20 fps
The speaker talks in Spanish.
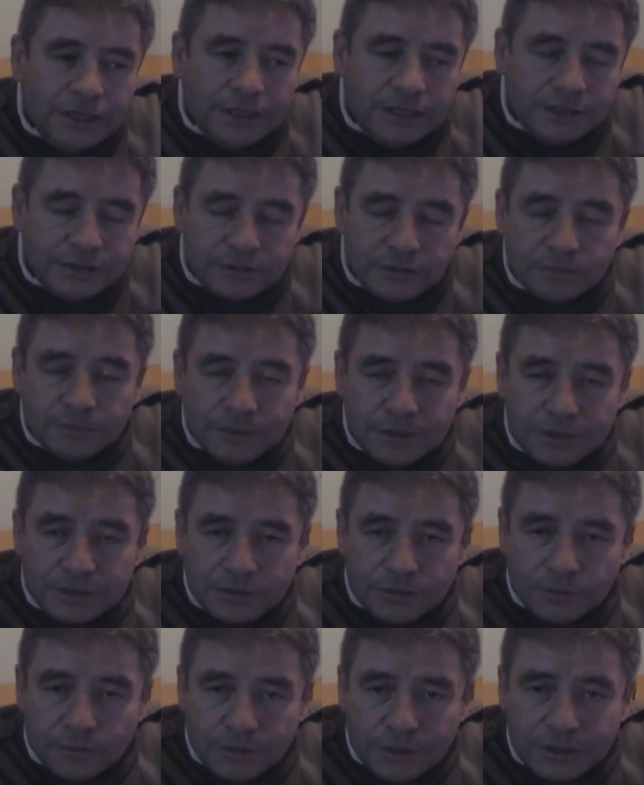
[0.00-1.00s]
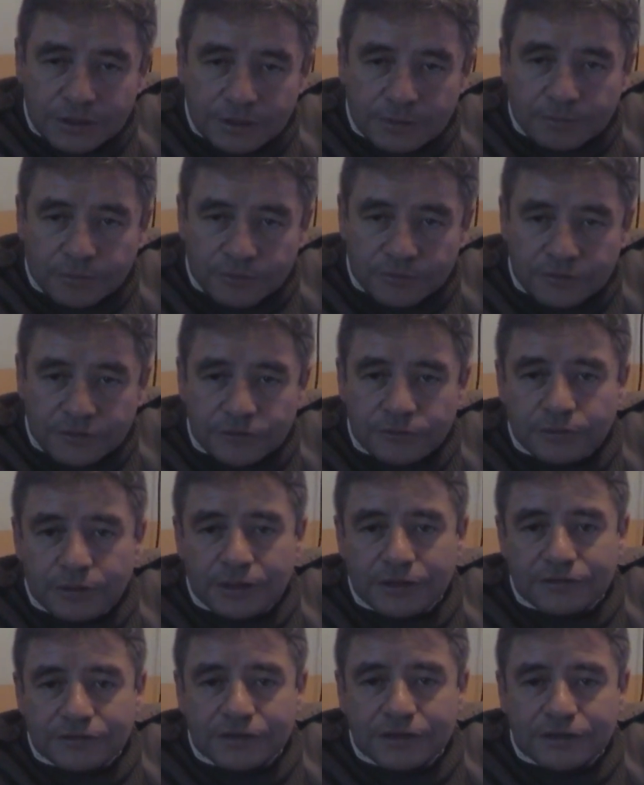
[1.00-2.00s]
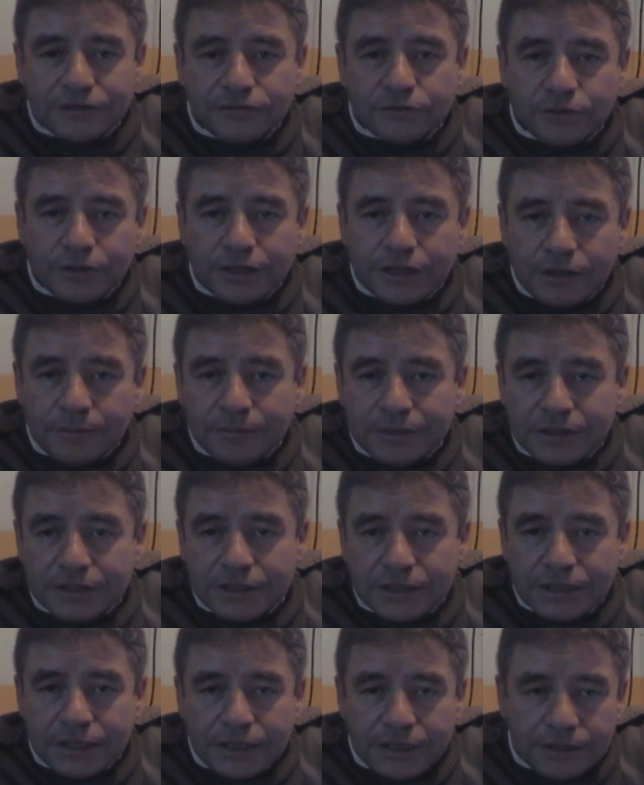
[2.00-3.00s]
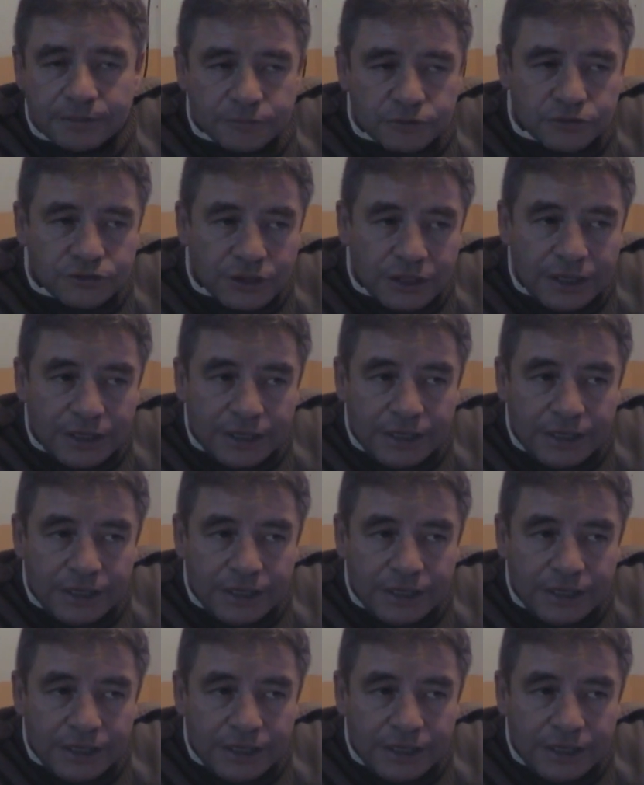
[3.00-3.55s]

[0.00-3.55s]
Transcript: entre un 20 y un 40% de las que históricamente teníamos.